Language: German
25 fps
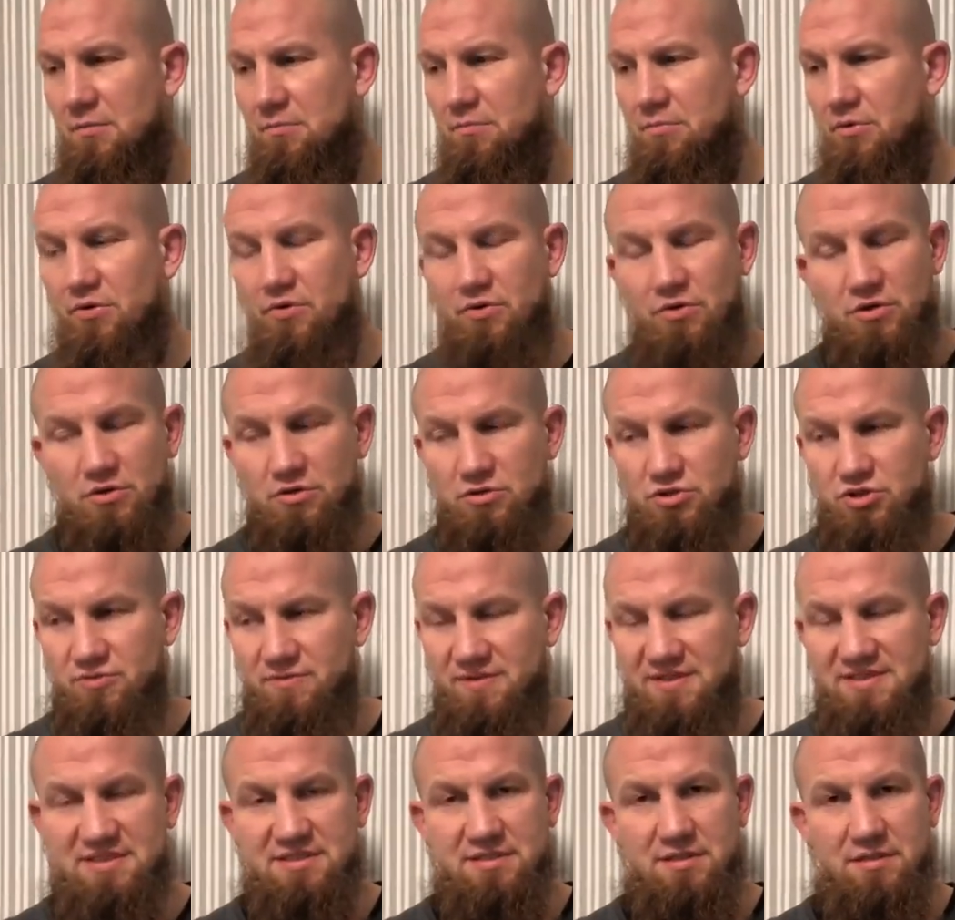Brüder und
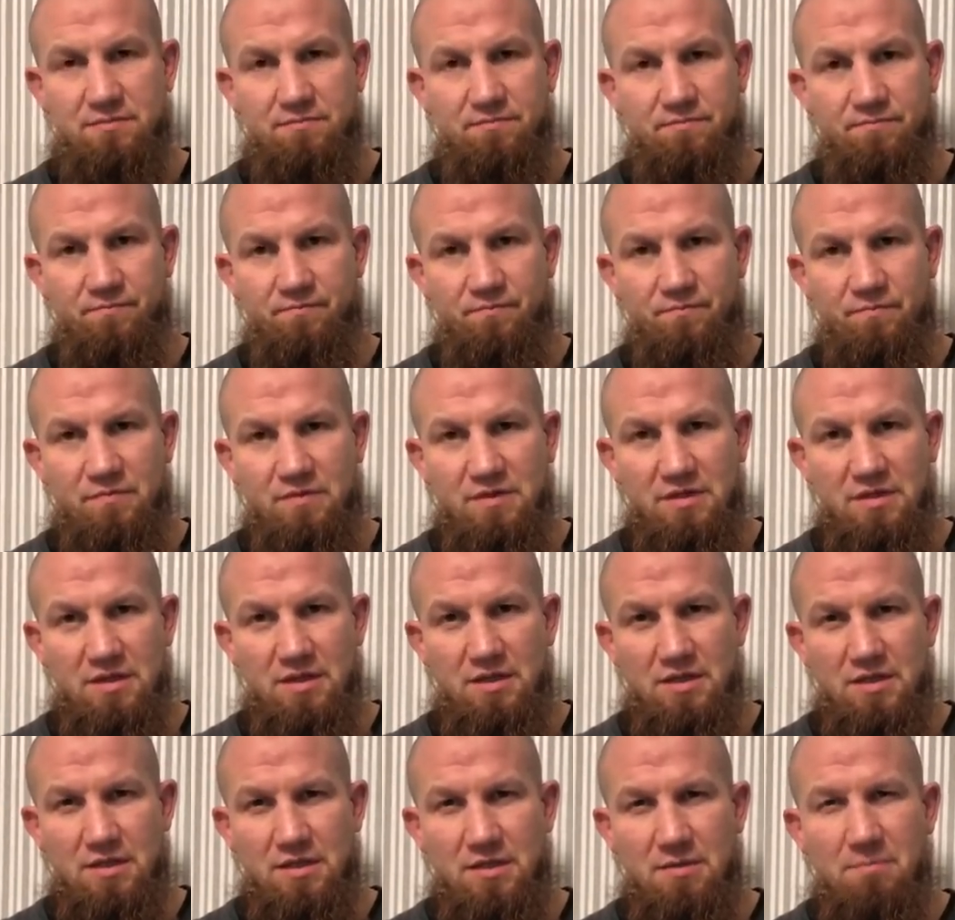Schwestern,
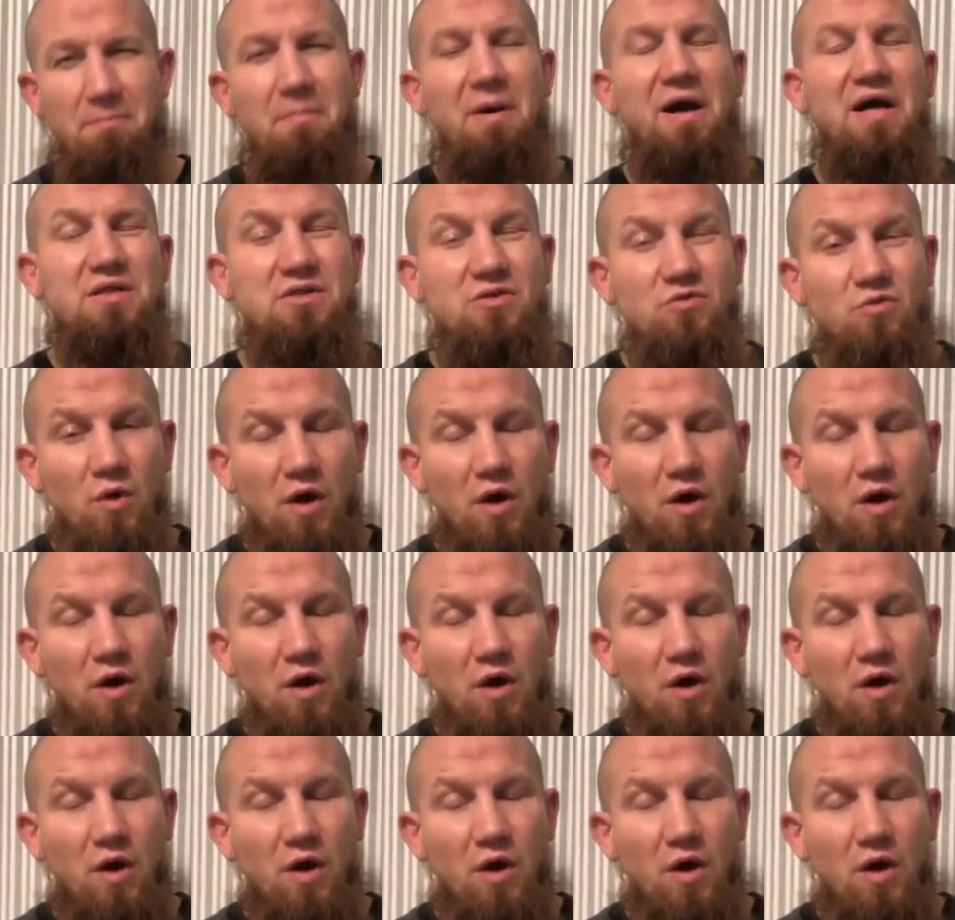macht